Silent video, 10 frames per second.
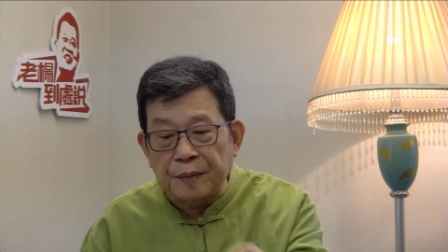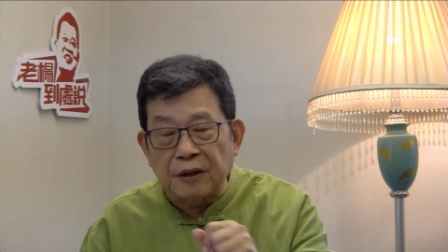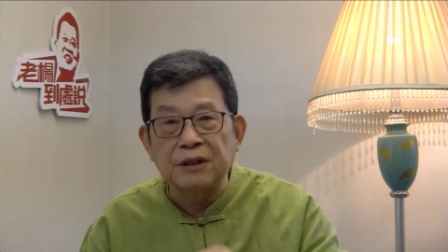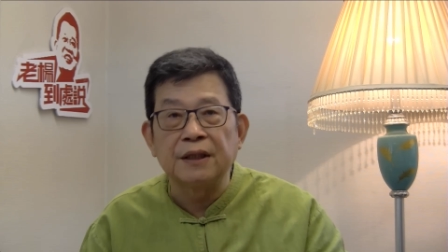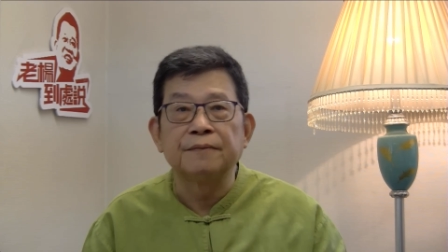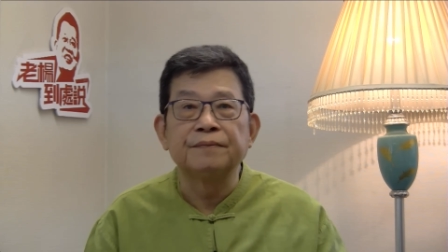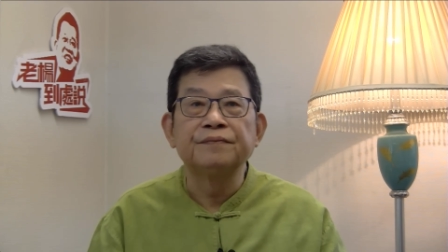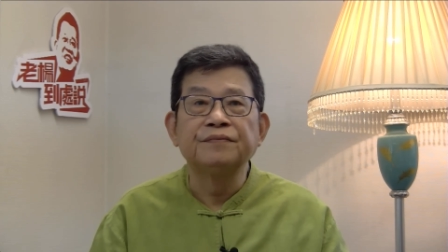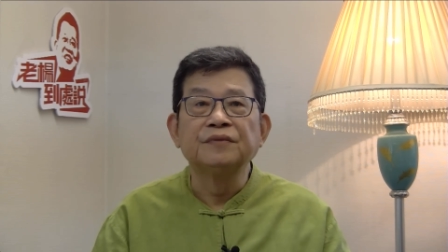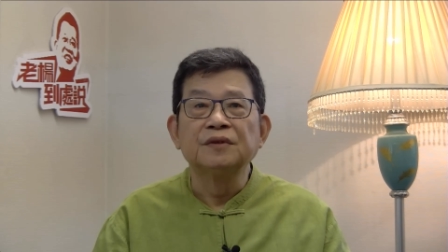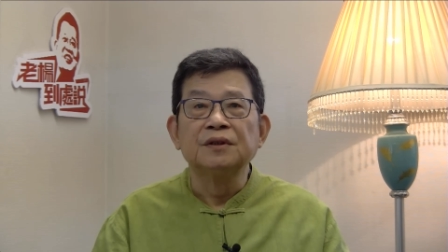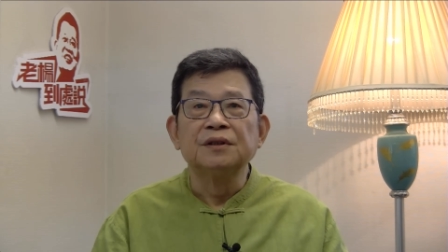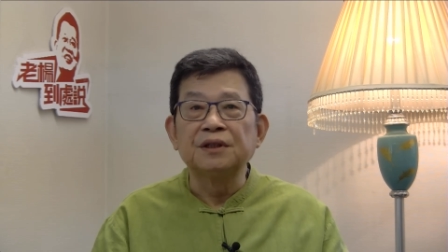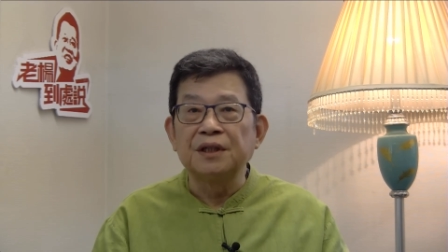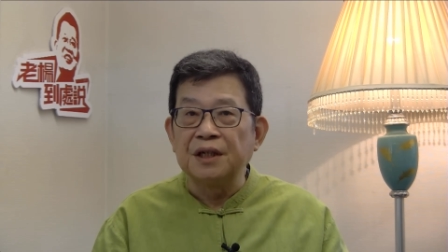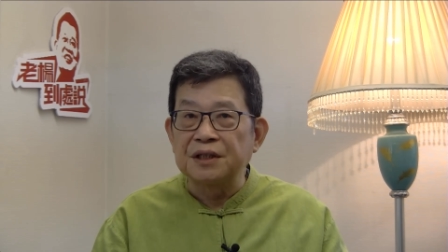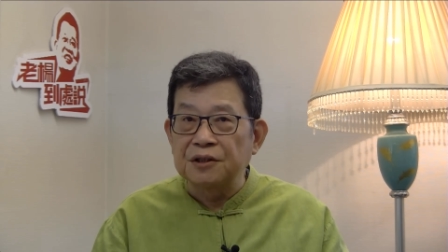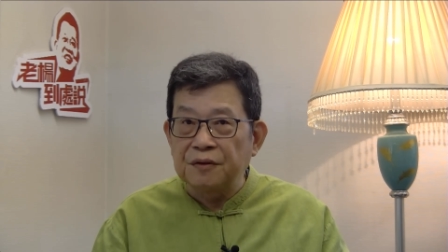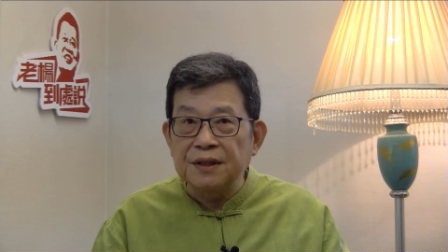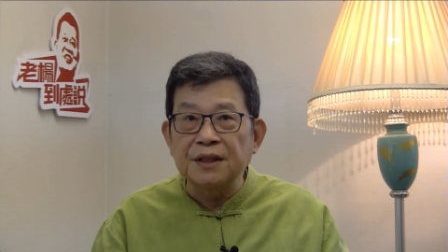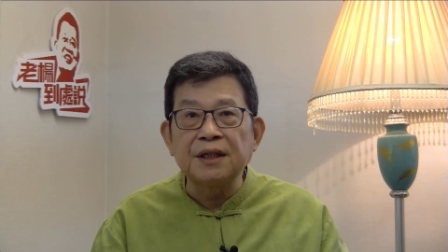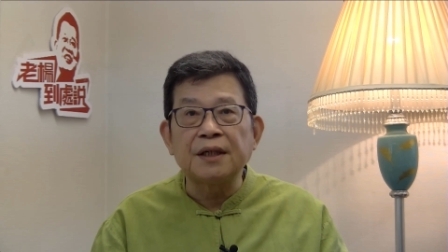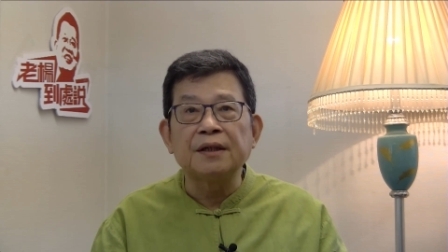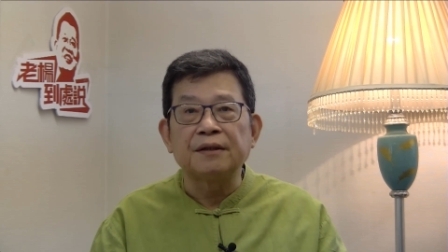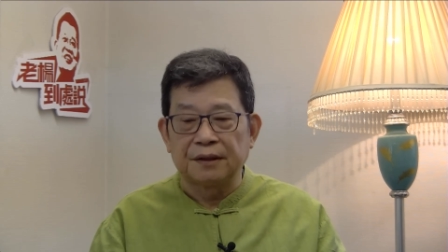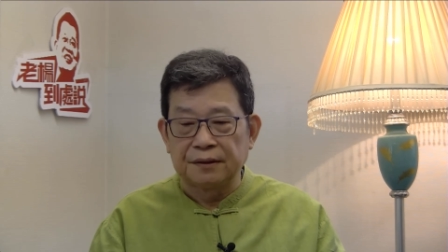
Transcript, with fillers: 签，这也是对症下药。